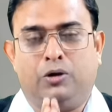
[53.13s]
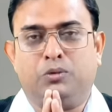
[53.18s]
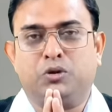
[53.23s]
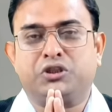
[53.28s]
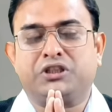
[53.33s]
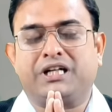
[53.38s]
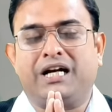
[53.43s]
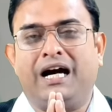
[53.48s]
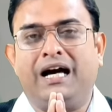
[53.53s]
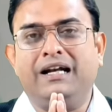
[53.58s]

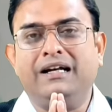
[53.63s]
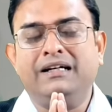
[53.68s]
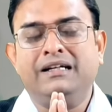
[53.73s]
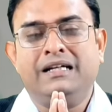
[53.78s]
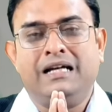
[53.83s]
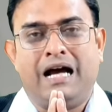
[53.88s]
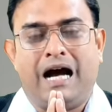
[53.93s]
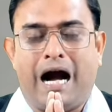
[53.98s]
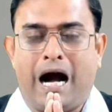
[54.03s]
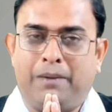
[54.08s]
নমস্কার
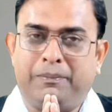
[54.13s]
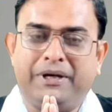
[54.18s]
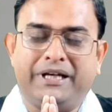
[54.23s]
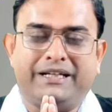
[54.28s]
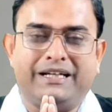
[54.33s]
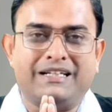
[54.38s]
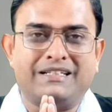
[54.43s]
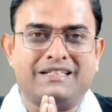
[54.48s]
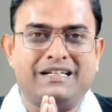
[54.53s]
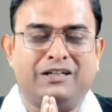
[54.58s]

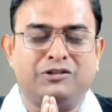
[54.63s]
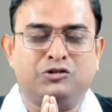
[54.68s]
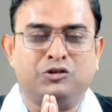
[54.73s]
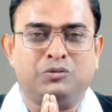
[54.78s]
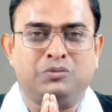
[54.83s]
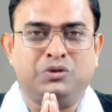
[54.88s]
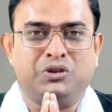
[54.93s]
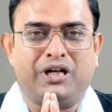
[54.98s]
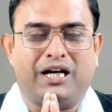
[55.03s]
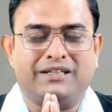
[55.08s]
আমি
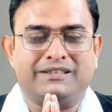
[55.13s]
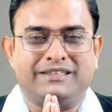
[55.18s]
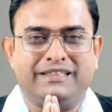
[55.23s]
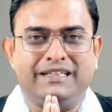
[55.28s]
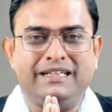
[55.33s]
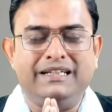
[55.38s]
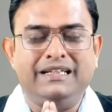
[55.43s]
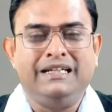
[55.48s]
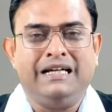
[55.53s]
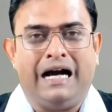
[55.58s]
কৃষ্ণার্জুন
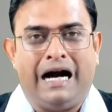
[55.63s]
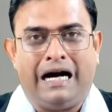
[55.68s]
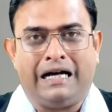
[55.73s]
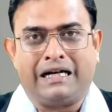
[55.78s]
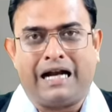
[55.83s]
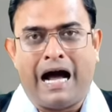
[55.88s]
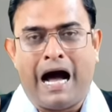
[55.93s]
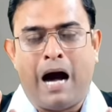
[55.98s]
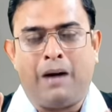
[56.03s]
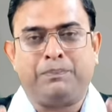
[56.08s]
মুখার্জি
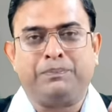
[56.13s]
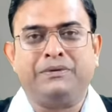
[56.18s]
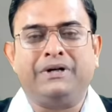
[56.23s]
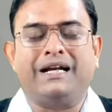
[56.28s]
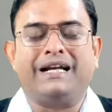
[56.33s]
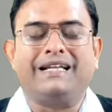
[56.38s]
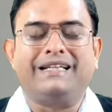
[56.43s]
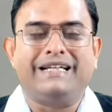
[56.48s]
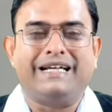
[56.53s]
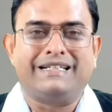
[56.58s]
আর
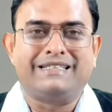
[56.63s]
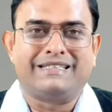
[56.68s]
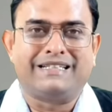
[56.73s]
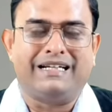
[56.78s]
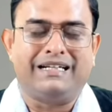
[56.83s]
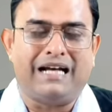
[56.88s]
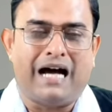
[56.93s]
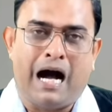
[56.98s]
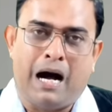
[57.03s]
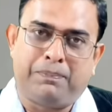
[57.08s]
আপনারা
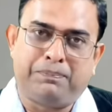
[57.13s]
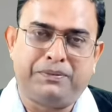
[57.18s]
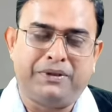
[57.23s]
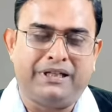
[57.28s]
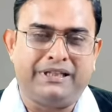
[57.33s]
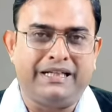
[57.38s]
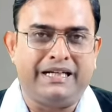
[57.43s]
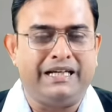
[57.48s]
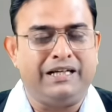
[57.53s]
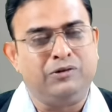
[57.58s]
দেখছেন
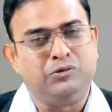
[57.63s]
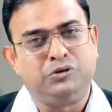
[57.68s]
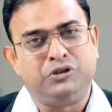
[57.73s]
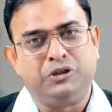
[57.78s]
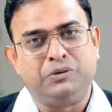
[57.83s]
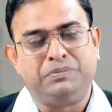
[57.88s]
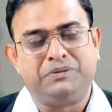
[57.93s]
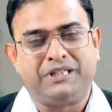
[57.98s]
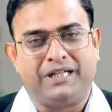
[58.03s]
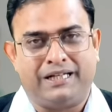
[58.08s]
আপনাদের
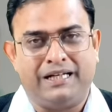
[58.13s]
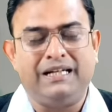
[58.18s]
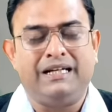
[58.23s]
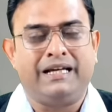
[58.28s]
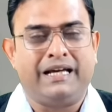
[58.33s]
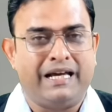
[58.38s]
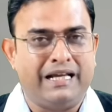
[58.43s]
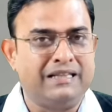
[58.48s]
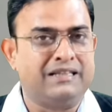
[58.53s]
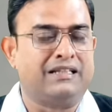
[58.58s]
ইউটিউব
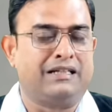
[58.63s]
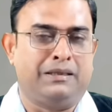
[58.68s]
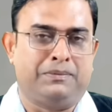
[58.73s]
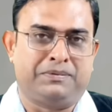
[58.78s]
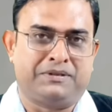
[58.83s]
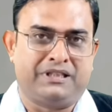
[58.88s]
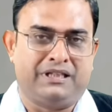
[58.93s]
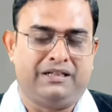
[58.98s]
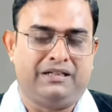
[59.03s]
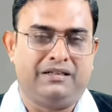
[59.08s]
চ্যানেল হেলথ
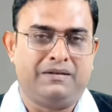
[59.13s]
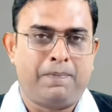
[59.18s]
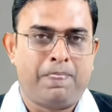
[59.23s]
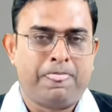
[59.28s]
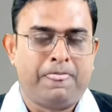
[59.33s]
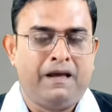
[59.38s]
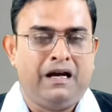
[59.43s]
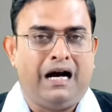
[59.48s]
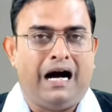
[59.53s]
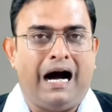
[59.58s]
ক্রিপশন
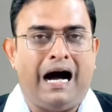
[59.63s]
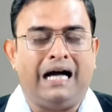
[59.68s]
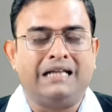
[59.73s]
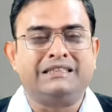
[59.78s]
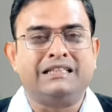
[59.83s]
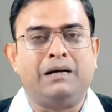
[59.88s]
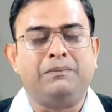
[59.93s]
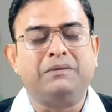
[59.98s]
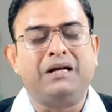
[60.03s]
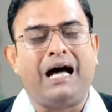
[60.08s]

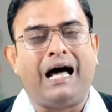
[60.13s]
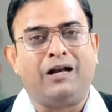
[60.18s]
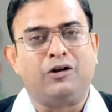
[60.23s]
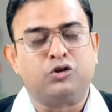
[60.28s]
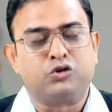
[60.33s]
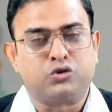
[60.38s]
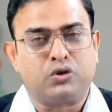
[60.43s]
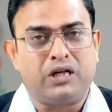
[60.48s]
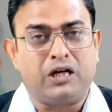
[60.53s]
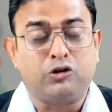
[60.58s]
আজ আমরা
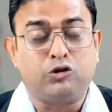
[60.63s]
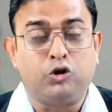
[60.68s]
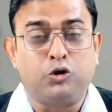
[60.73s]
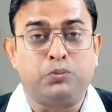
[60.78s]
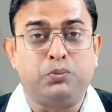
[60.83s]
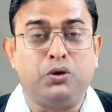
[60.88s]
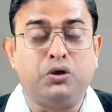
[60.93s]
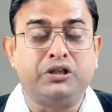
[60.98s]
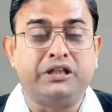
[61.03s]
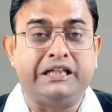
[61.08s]
আলোচনা
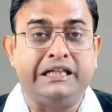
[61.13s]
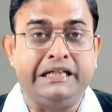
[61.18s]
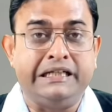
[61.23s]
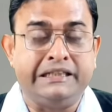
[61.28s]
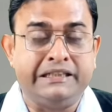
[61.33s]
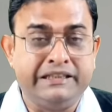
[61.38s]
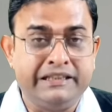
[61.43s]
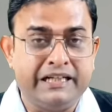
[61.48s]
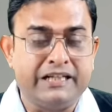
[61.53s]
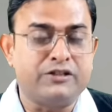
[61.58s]
করব
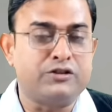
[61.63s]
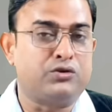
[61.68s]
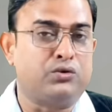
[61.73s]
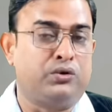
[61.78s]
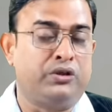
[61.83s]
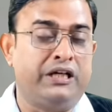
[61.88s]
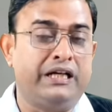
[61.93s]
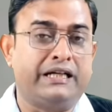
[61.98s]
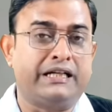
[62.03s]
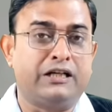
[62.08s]
কিডনি
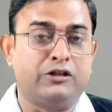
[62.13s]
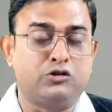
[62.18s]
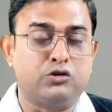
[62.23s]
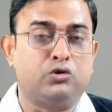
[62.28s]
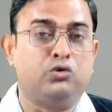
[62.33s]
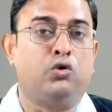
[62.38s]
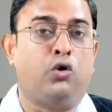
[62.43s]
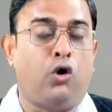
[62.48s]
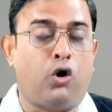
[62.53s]
স্টোনের কিছু